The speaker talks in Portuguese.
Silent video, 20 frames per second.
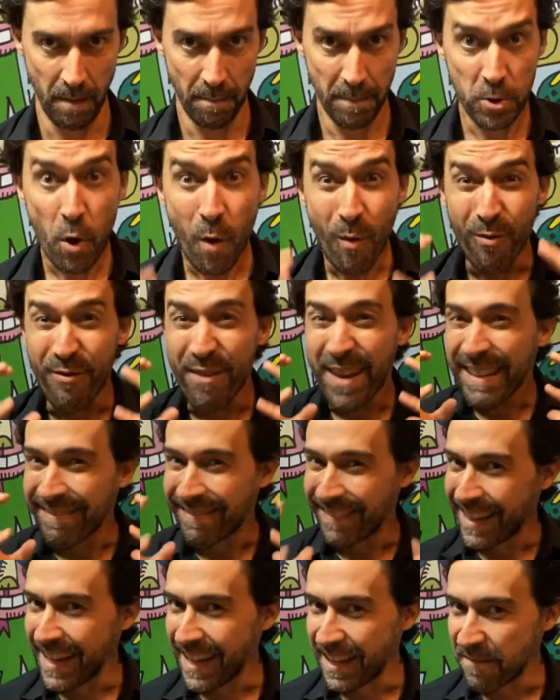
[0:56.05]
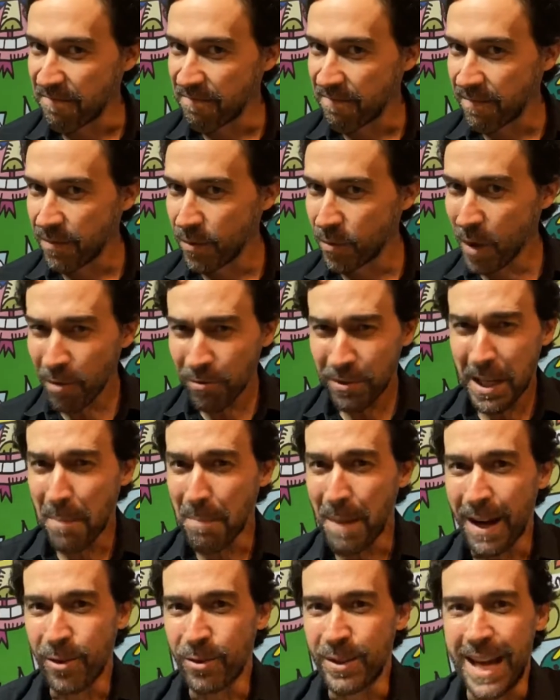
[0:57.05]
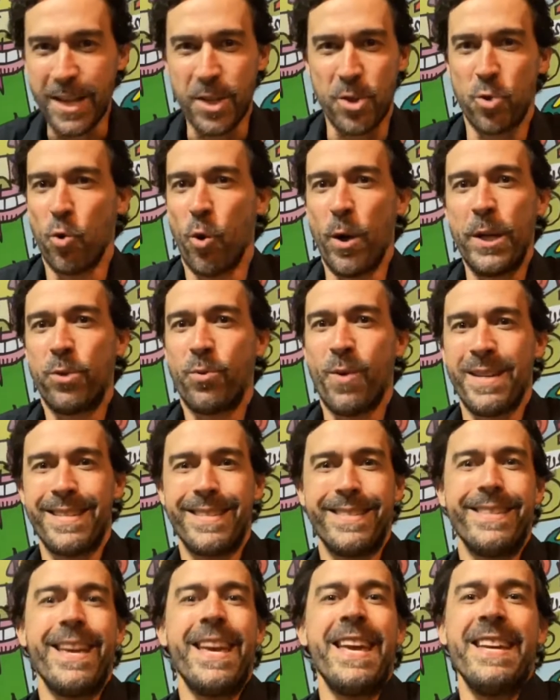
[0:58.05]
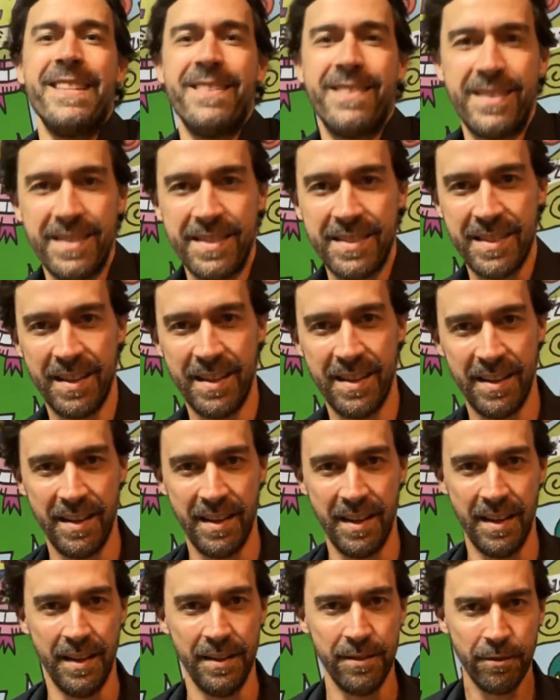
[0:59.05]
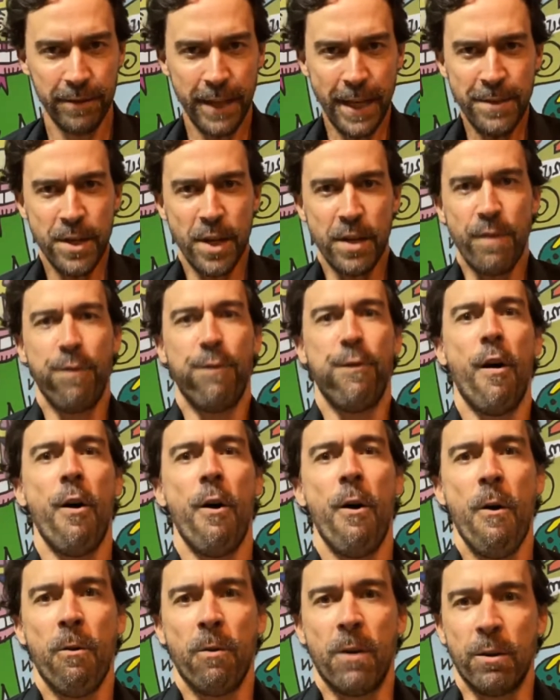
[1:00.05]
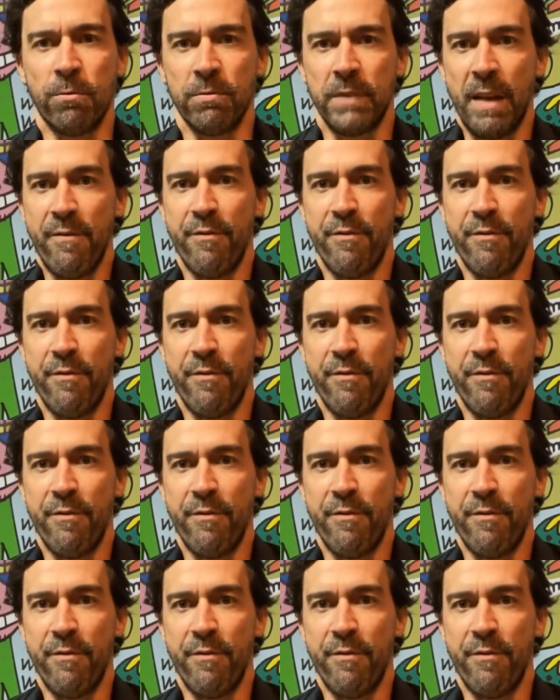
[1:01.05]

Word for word: Pessoal, vender não é o trabalho das 8 às 6. Não tem dia de folga, não tem